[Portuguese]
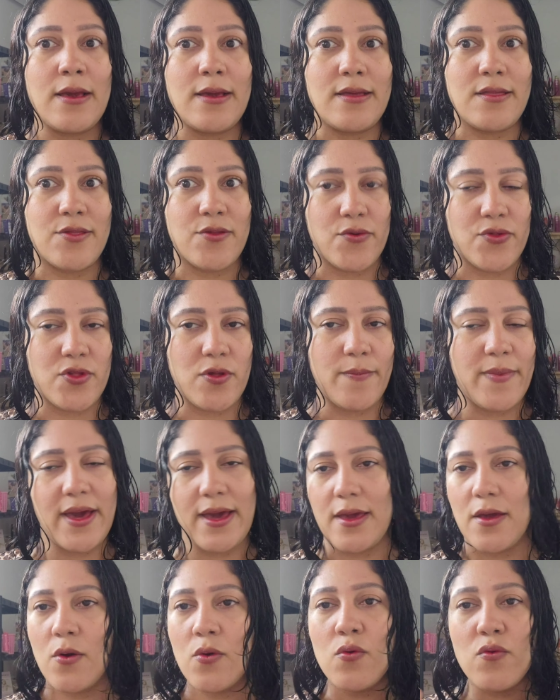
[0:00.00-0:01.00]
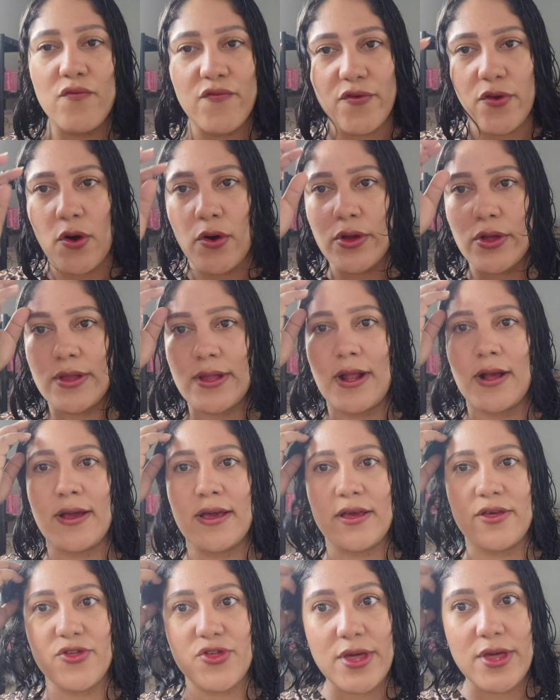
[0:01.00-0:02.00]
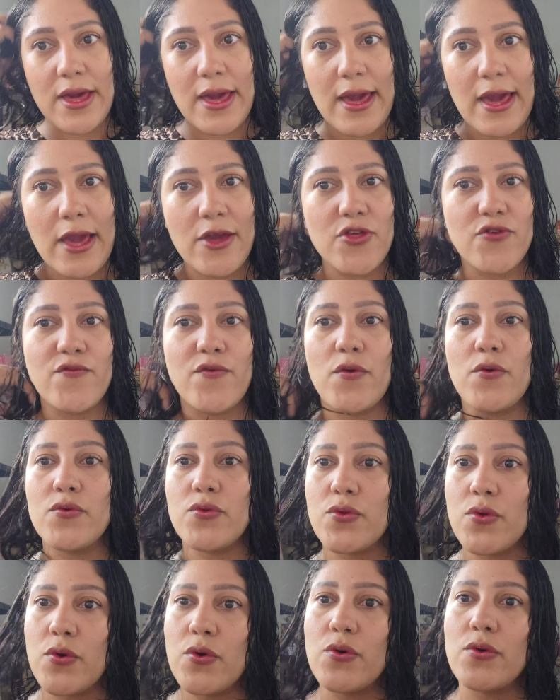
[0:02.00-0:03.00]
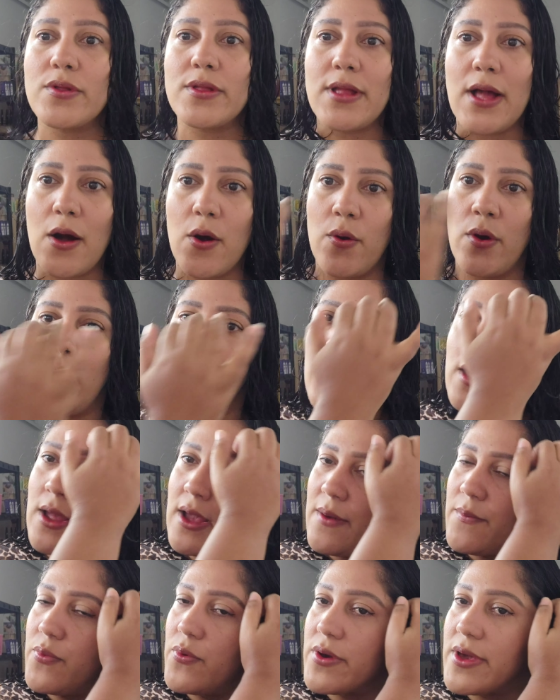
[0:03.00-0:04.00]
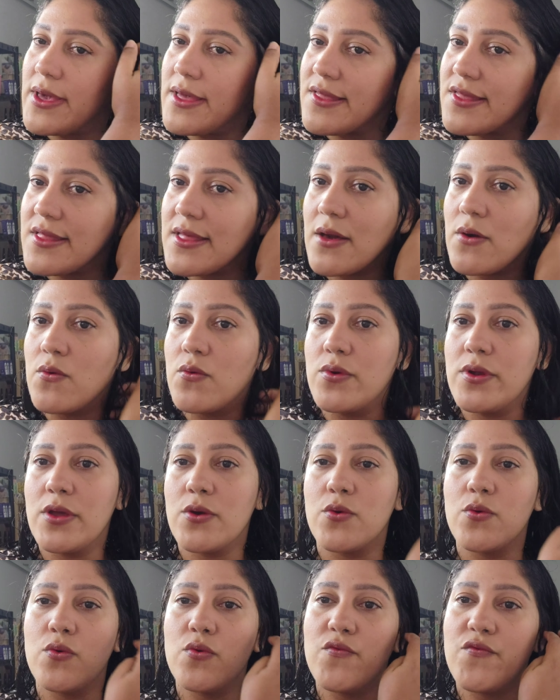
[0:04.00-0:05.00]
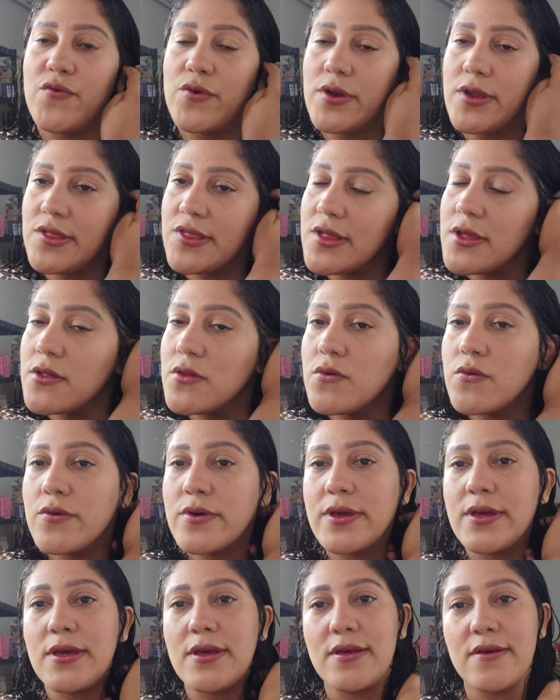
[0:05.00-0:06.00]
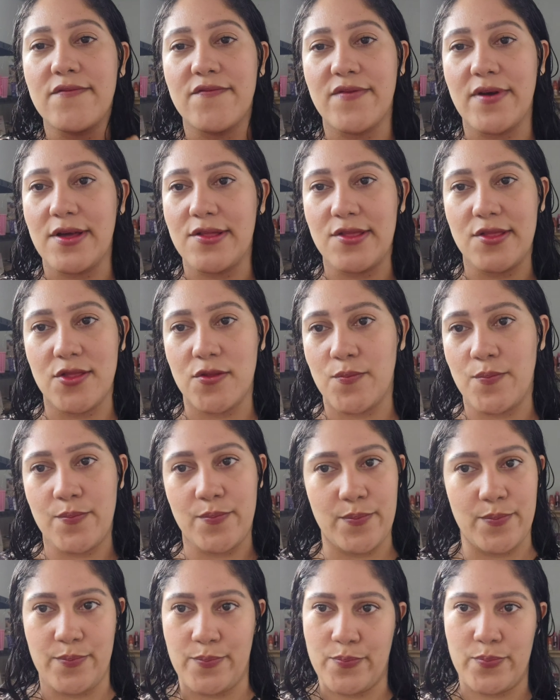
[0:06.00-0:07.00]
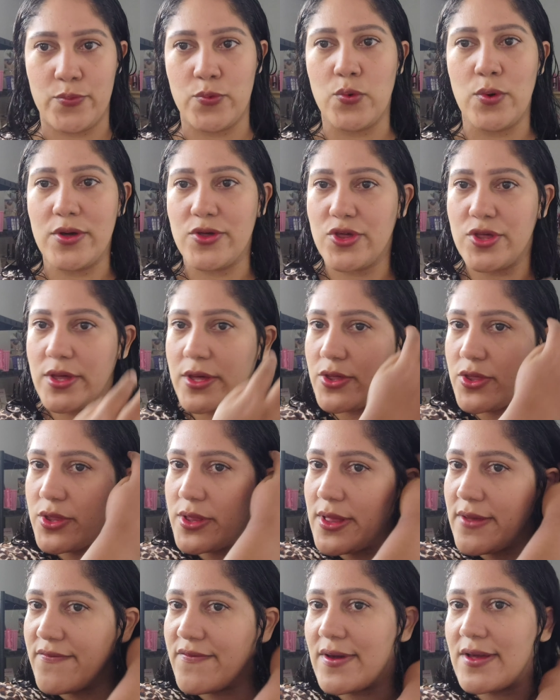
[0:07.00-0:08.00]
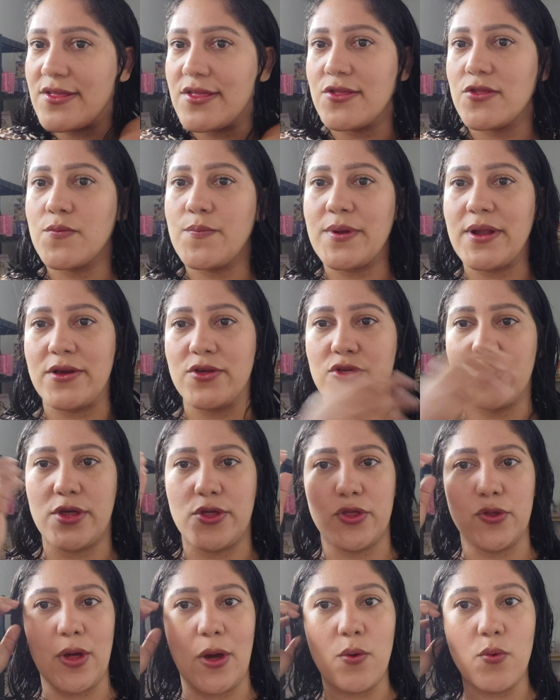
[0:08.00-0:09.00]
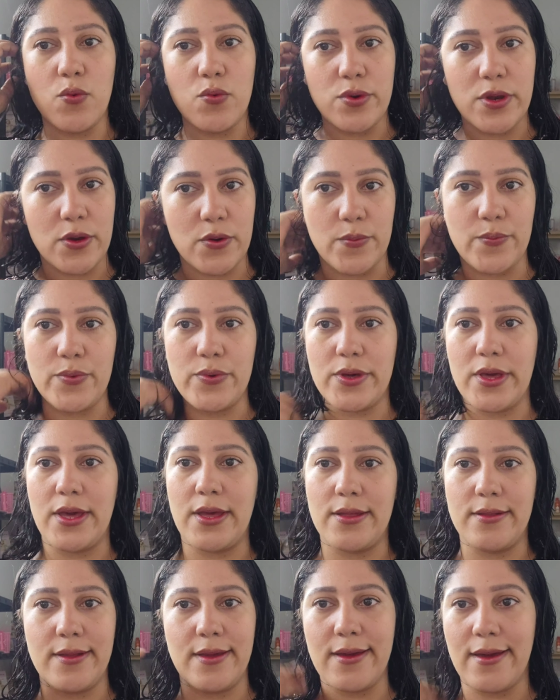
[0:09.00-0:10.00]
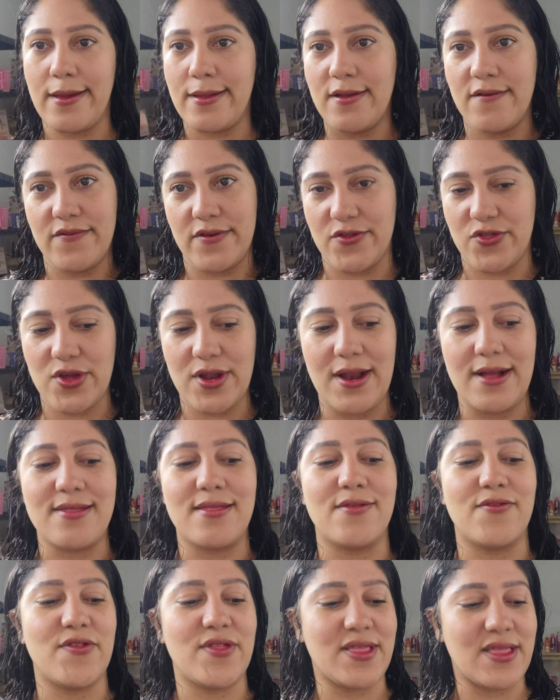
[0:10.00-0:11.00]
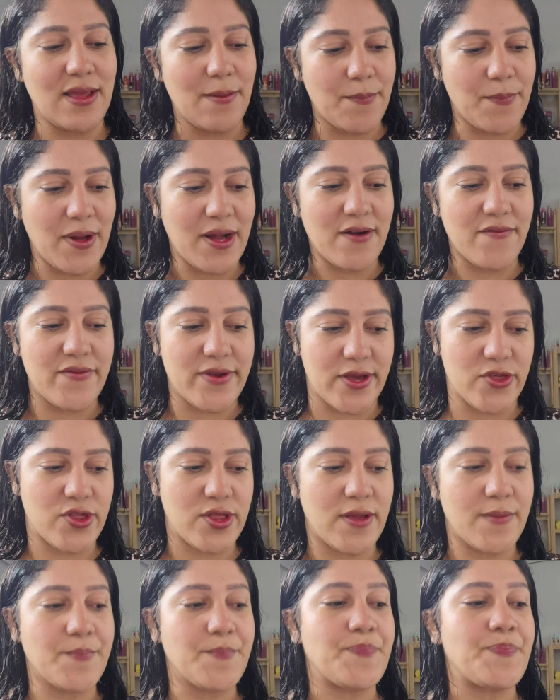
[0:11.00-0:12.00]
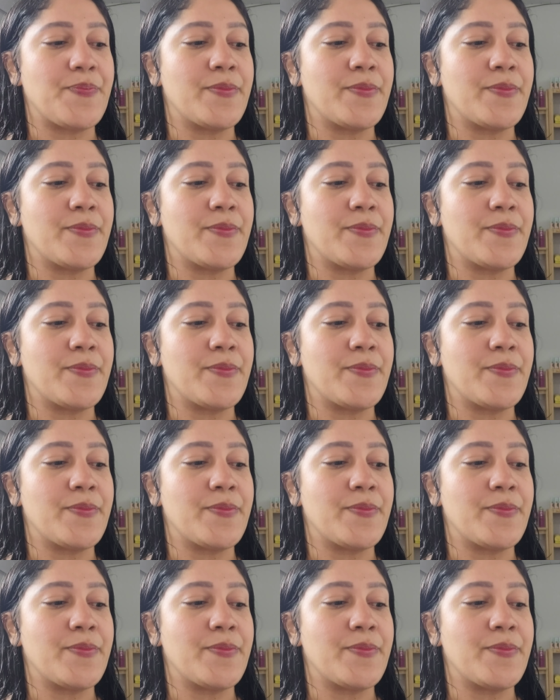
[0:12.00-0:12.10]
E se eu souber em algum vlog, eu trago aqui, gente, voltou, tal. Porque, assim, é o único fornecedor que faz isso com a gente, né? Faz isso pra gente. É o único, porque ninguém dá frete grátis. A gente sempre paga frete, né?